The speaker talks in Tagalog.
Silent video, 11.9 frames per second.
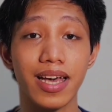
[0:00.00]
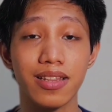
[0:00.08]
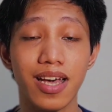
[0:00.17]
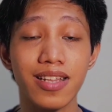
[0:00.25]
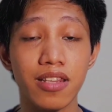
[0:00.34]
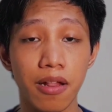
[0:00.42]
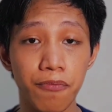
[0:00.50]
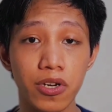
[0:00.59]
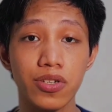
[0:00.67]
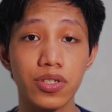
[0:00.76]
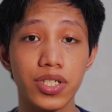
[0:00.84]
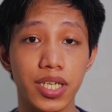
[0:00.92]
and
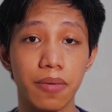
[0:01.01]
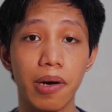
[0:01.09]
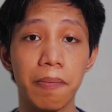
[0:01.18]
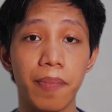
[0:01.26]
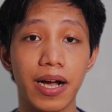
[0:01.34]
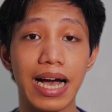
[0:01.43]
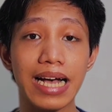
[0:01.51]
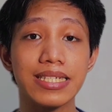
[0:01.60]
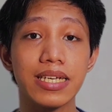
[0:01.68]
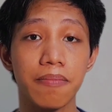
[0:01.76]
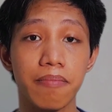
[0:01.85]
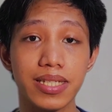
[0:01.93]
entrepreneurship ang
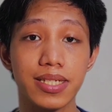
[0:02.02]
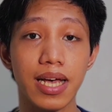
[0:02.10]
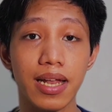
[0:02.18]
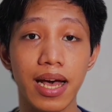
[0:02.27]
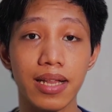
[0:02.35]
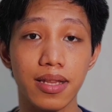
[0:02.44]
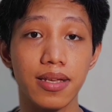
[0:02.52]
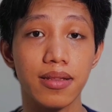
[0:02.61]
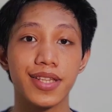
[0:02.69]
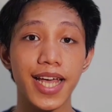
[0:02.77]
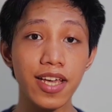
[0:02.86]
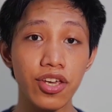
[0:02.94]
pag-asa ng bansa
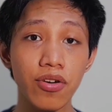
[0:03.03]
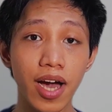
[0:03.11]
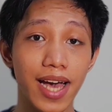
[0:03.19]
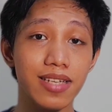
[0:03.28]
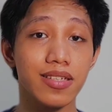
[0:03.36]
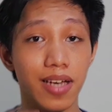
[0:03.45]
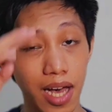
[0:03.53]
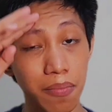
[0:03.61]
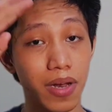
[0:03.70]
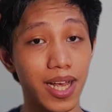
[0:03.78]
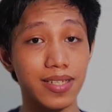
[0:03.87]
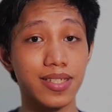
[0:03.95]
natin. Thank you guys. God
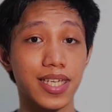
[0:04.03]
bless.